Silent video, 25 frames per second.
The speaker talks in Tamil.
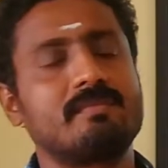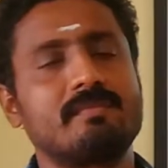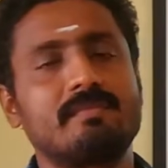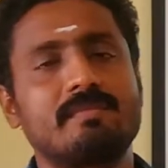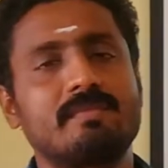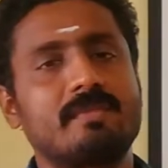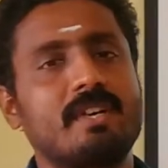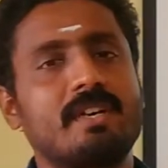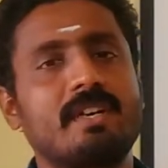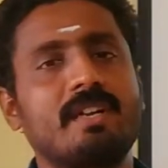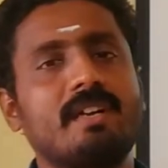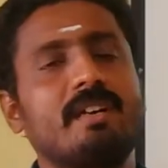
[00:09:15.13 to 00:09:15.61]

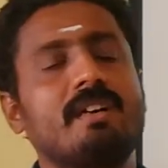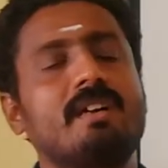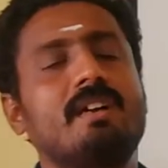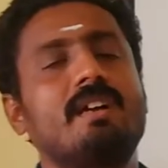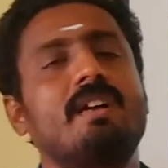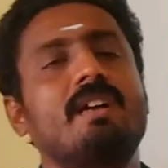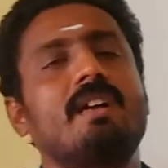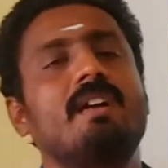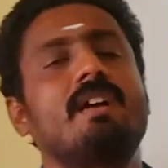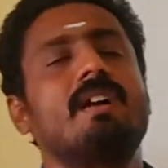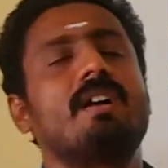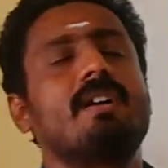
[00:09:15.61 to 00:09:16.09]
ரைட்டா
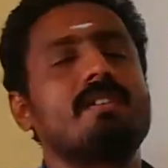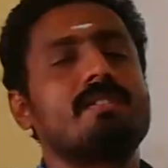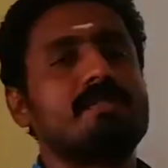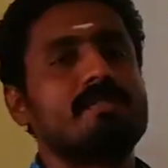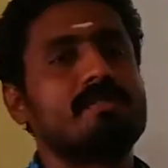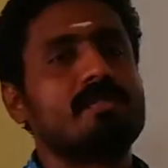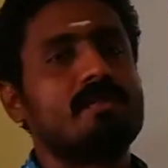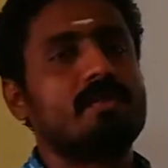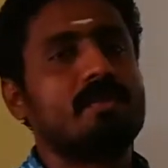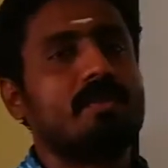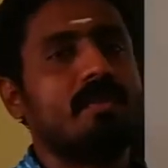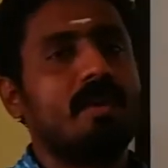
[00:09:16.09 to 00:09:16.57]

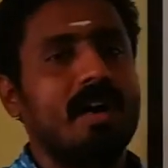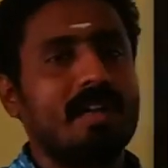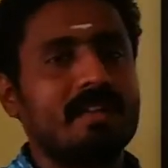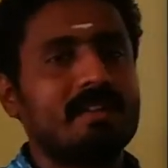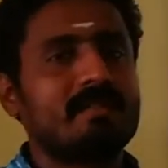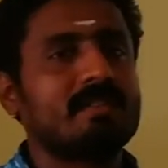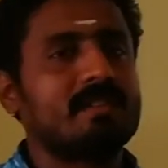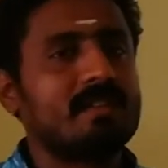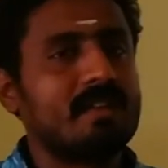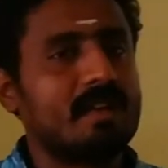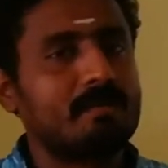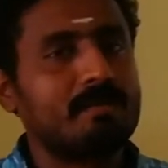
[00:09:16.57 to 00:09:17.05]
ஸோ அதை
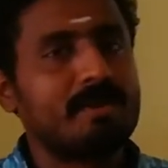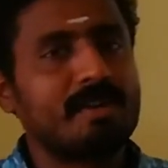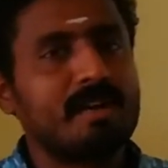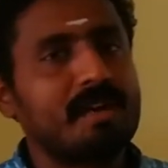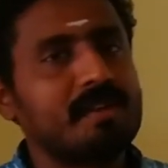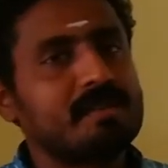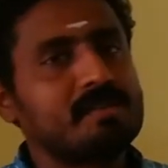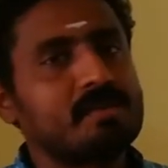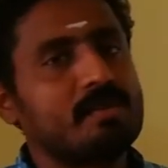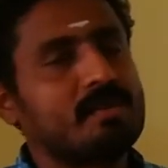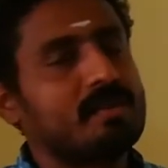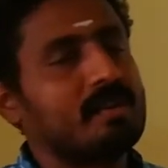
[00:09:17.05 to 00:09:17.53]
வந்து நான்
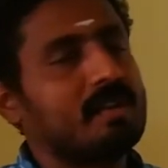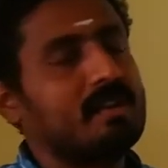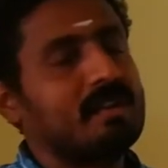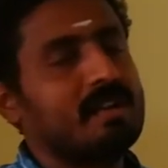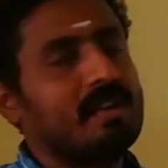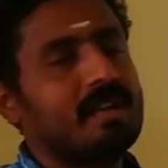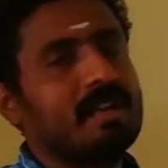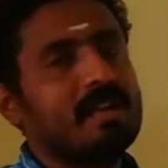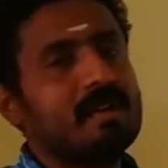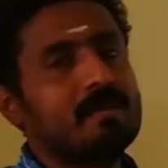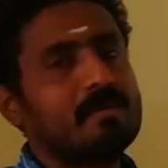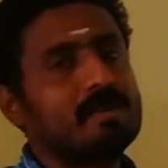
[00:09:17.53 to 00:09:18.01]
பின்னாடி சொல்கிறேன்
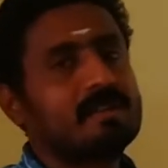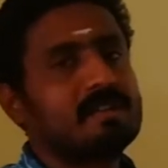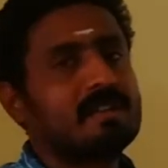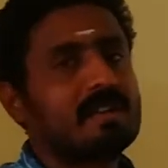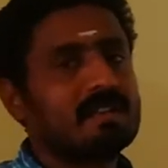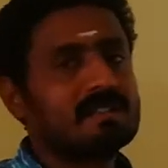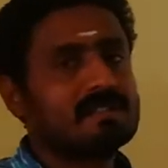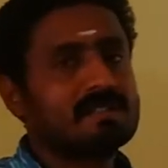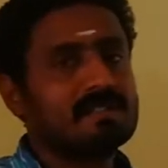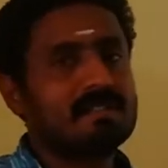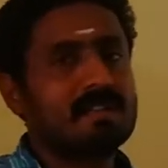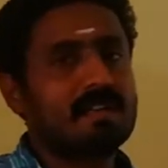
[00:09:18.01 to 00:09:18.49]
டைஹைப்ரிட்
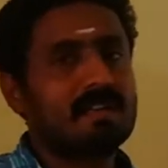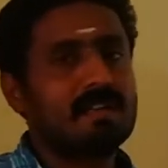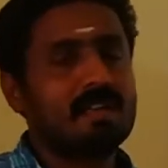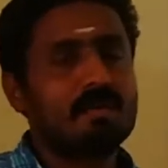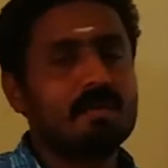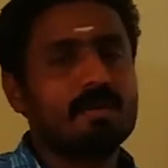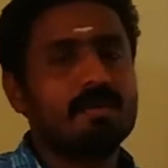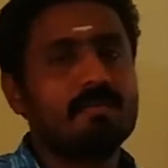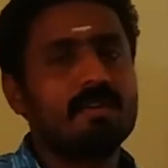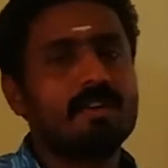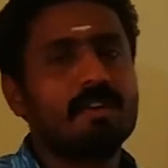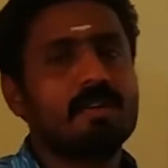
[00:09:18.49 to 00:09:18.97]
கிராஸ்க்கு தனியாக
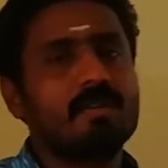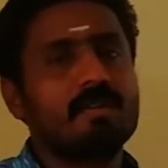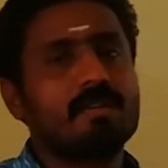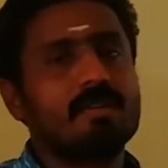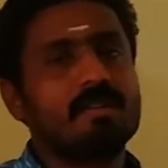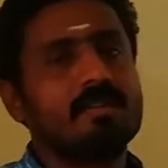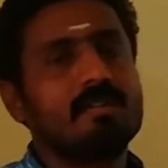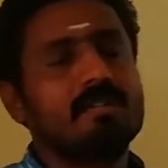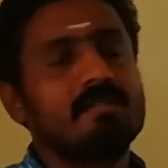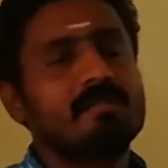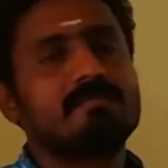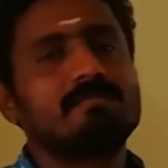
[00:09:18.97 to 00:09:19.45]
ஒரு வீடியோ
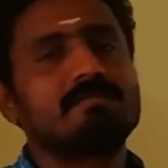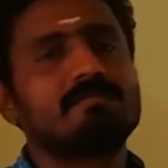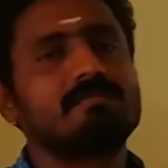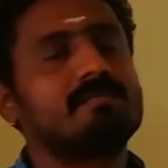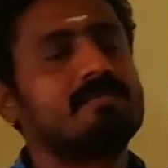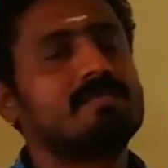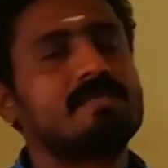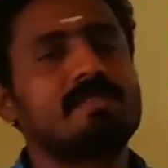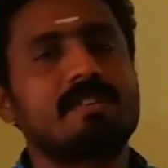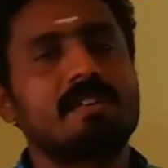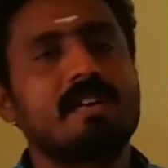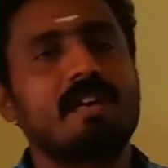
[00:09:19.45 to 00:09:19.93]
இருக்குது
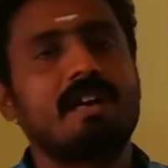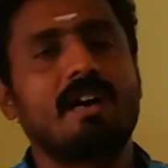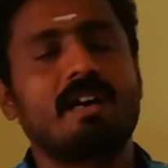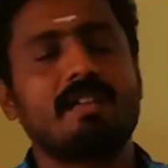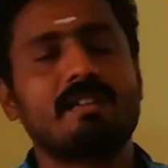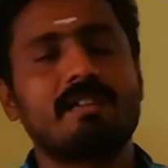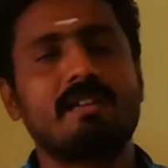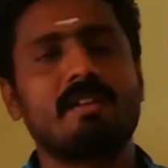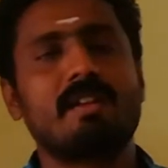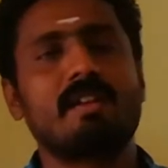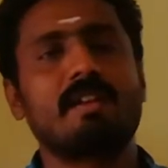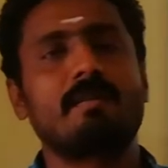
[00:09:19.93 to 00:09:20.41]
சரியா
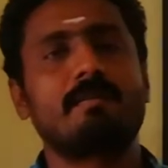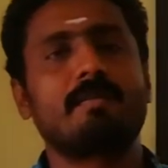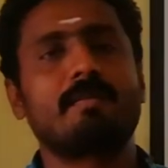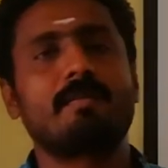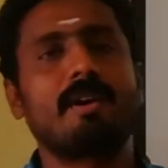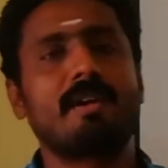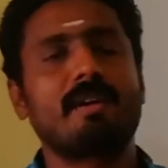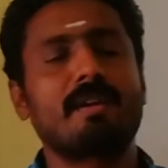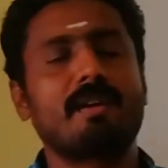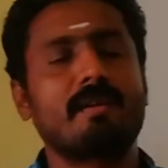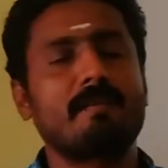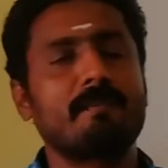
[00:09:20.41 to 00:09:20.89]
அதை நீங்கள்
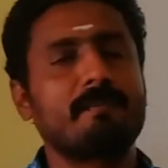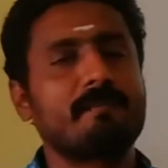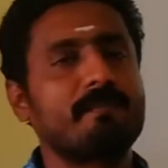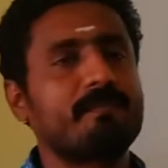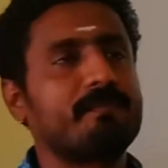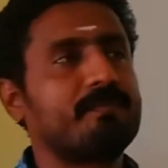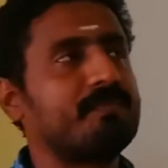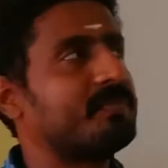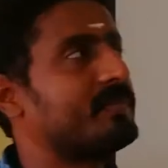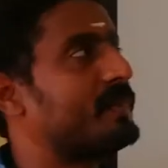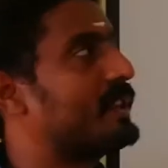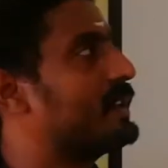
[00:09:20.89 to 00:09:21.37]
பாருங்கள்
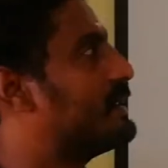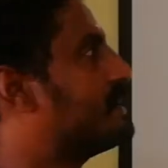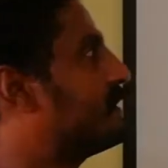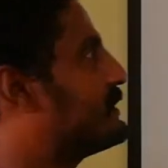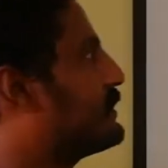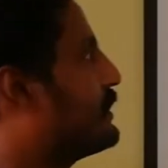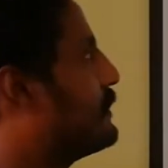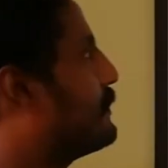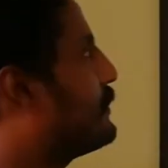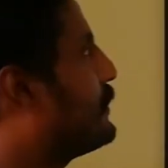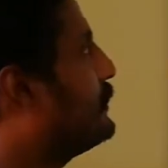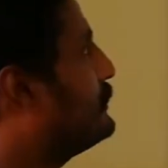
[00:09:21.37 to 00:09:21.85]
ஸோ
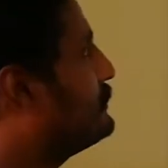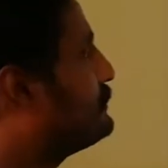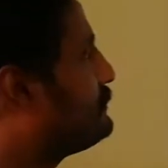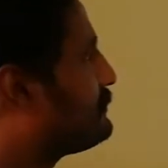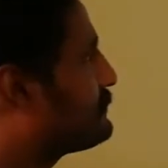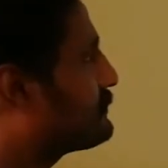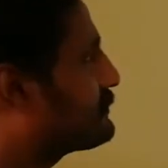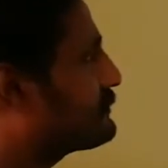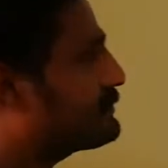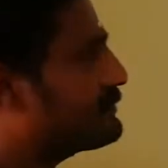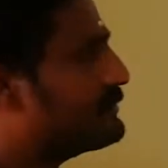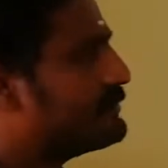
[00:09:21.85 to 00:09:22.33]
இப்போது
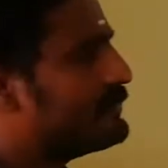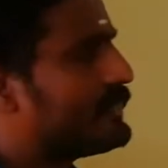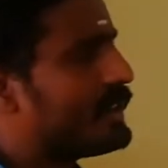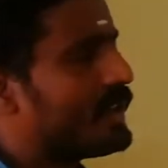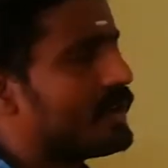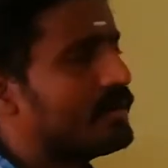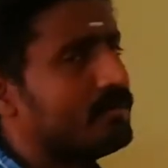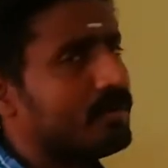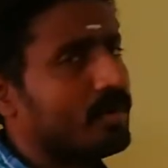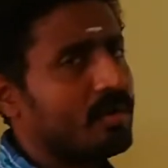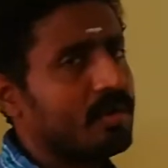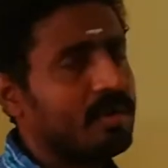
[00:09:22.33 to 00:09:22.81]

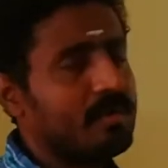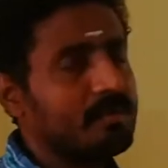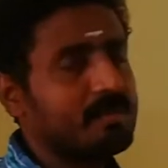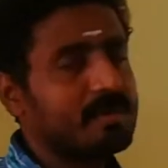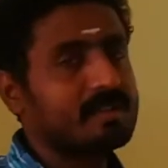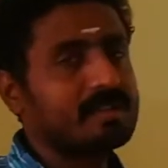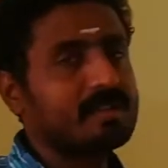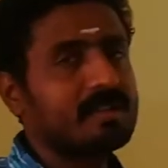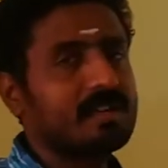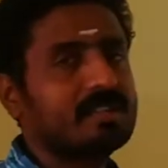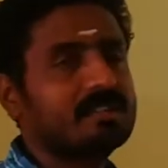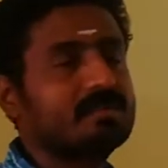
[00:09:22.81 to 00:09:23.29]

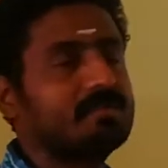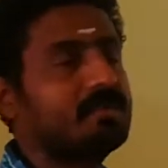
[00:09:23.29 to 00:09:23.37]
மொனோஹைப்ரிட் கிராஸ்